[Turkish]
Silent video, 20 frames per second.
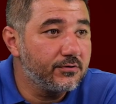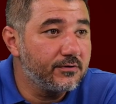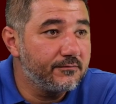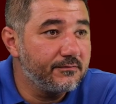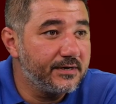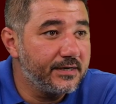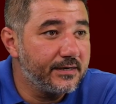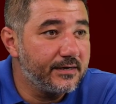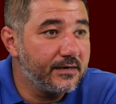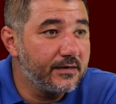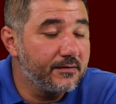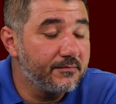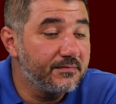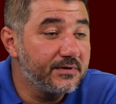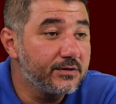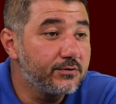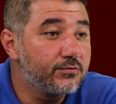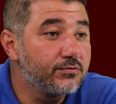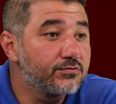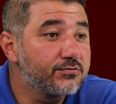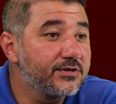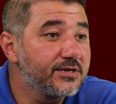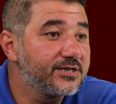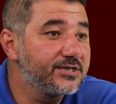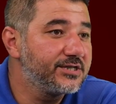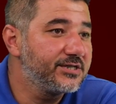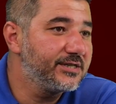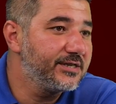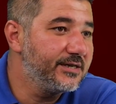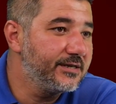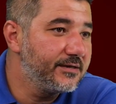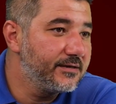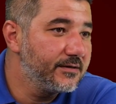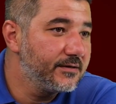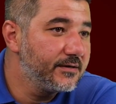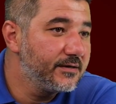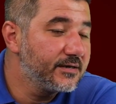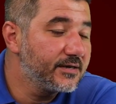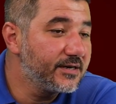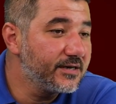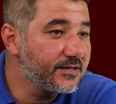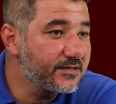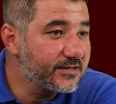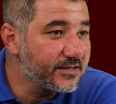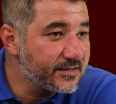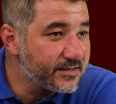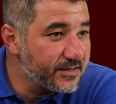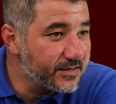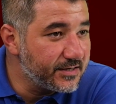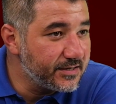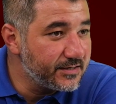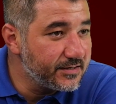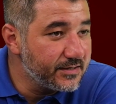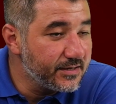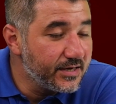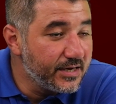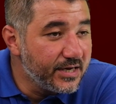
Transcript: Oliveira. Bir kurtarıcı değil. Galatasaray'ın